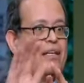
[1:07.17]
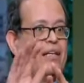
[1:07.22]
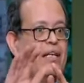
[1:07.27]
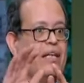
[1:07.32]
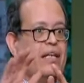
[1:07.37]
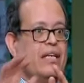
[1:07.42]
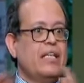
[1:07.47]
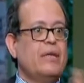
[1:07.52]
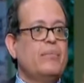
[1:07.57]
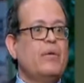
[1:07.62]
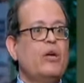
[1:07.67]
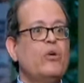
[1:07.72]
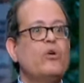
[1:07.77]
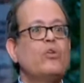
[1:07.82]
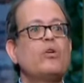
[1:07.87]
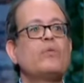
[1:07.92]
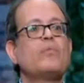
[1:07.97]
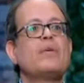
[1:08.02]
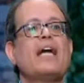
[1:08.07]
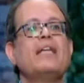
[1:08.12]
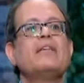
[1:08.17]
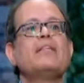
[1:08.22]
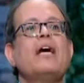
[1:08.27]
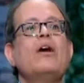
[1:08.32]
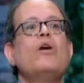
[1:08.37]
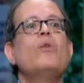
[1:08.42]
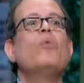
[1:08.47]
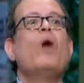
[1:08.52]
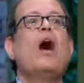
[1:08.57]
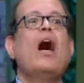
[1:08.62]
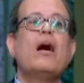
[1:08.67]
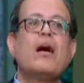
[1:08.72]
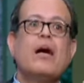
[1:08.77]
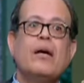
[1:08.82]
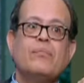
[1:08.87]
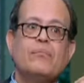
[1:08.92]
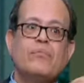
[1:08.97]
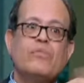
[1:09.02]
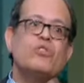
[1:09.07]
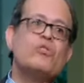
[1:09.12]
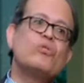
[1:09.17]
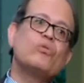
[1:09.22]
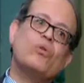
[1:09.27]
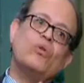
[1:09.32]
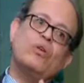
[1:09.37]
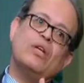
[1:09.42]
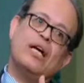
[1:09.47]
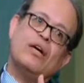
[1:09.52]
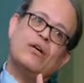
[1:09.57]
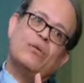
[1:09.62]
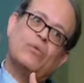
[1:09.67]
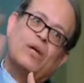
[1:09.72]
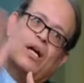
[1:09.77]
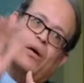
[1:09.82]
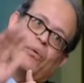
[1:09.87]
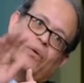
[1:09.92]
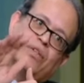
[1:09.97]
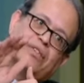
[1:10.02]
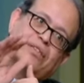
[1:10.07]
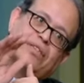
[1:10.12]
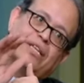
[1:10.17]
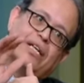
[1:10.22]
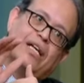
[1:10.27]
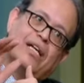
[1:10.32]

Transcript: ايوه يبقى يخرج من عندي هواء معقم مش يدخل لي هواء ملوث اه